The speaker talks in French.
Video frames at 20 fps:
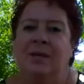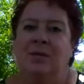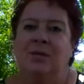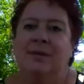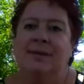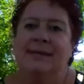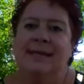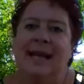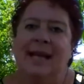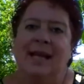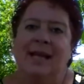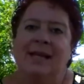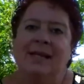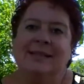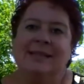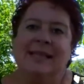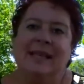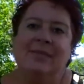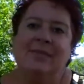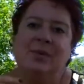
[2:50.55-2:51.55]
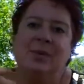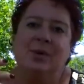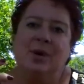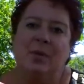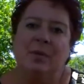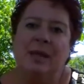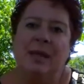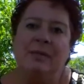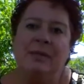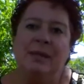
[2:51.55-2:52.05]
Donc ça, il faut
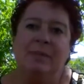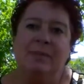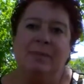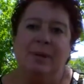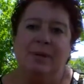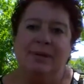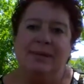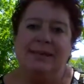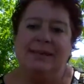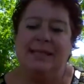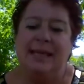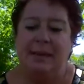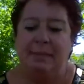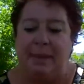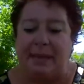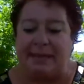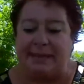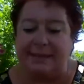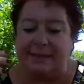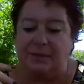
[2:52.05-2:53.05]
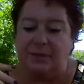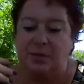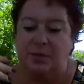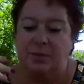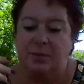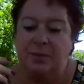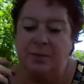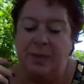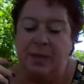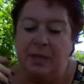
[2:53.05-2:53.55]
quand même y penser parce
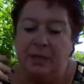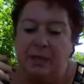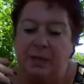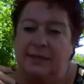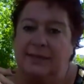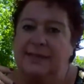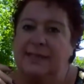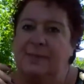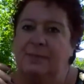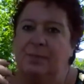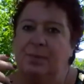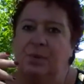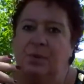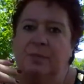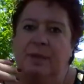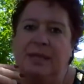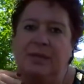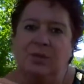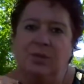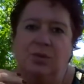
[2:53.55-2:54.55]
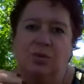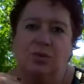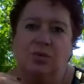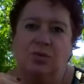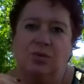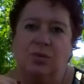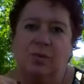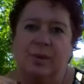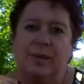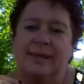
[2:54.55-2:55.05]
que dans si peu de mètres
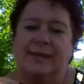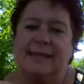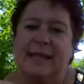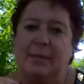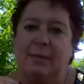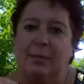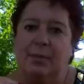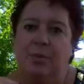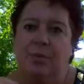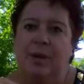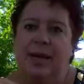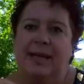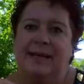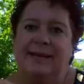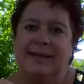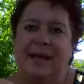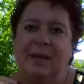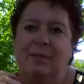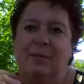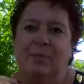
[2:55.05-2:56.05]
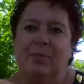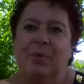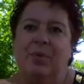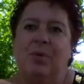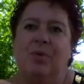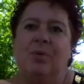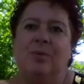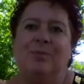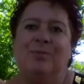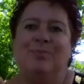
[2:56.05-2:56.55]
cubes, ça peut être un
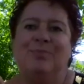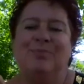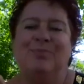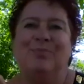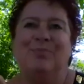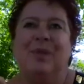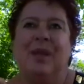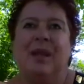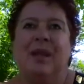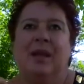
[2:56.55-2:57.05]
peu, hmm,